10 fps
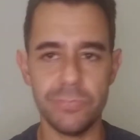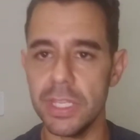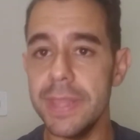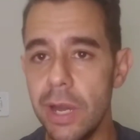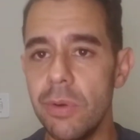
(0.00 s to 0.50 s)

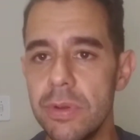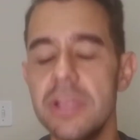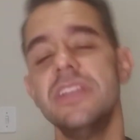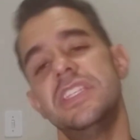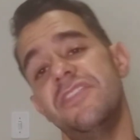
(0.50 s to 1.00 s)
não.
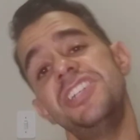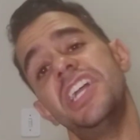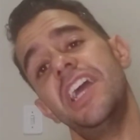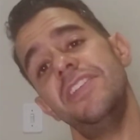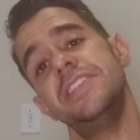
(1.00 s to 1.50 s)
Você vai
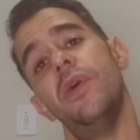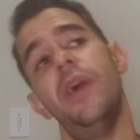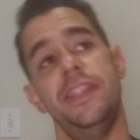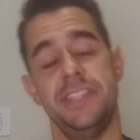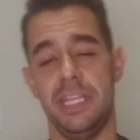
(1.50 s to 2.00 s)
chegar e vai dizer,
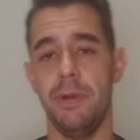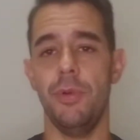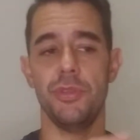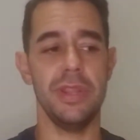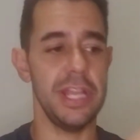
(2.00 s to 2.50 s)
olha, você tem uma
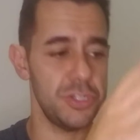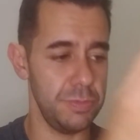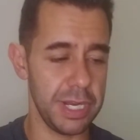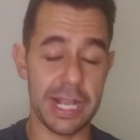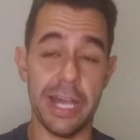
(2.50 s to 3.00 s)
oportunidade no
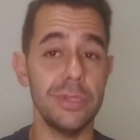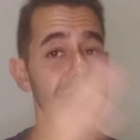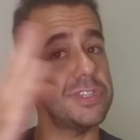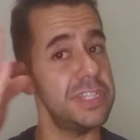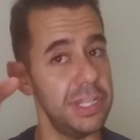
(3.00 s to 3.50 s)
mercado que
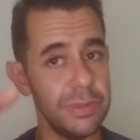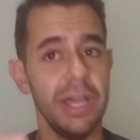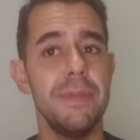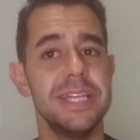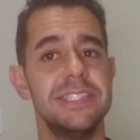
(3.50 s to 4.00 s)
você não está
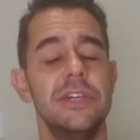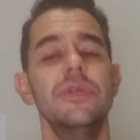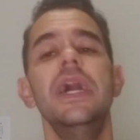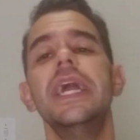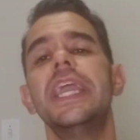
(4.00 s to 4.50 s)
abraçando,
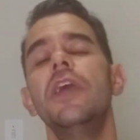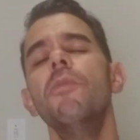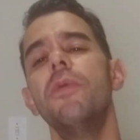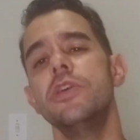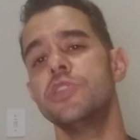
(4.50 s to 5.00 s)
que eu
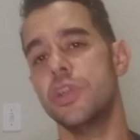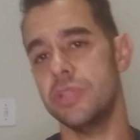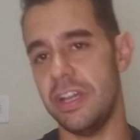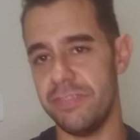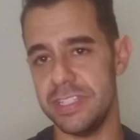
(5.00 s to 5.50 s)
posso te
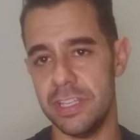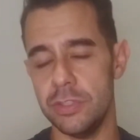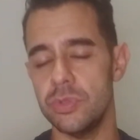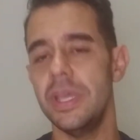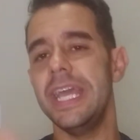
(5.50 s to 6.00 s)
ajudar a fazer
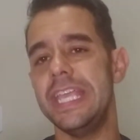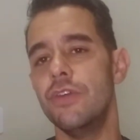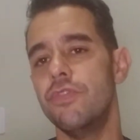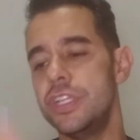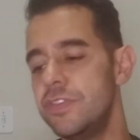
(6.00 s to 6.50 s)
isso e eu
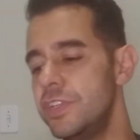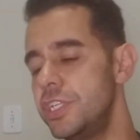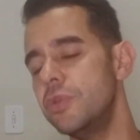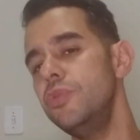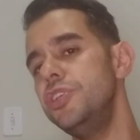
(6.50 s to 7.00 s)
vou
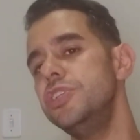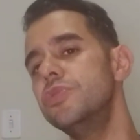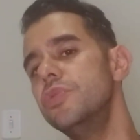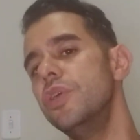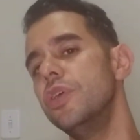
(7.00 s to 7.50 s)
dividir
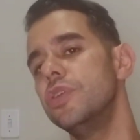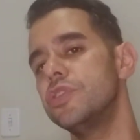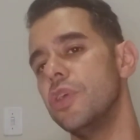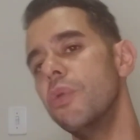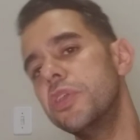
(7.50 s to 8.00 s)
contigo
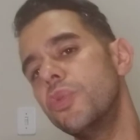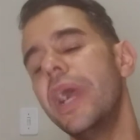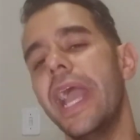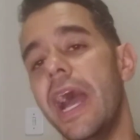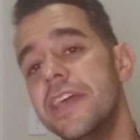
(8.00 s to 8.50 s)
só o que tu
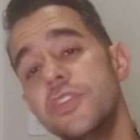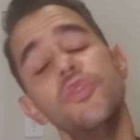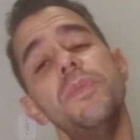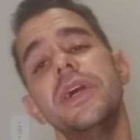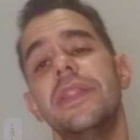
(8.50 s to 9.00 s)
ganhar. Se
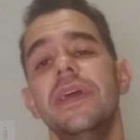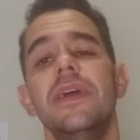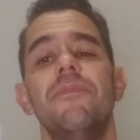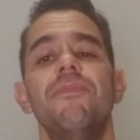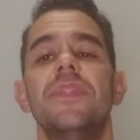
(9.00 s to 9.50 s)
tu
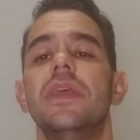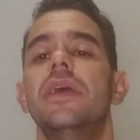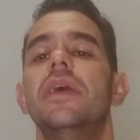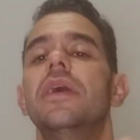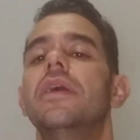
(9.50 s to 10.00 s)
perder,
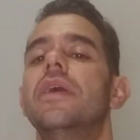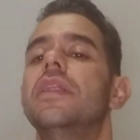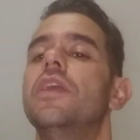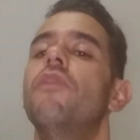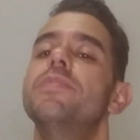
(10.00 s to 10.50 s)

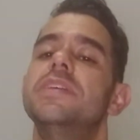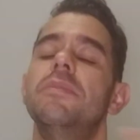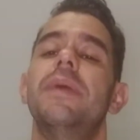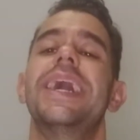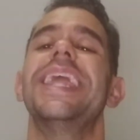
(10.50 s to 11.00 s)
não precisa me
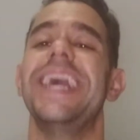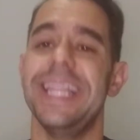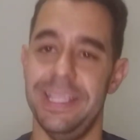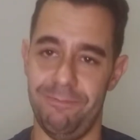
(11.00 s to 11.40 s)
pagar nada.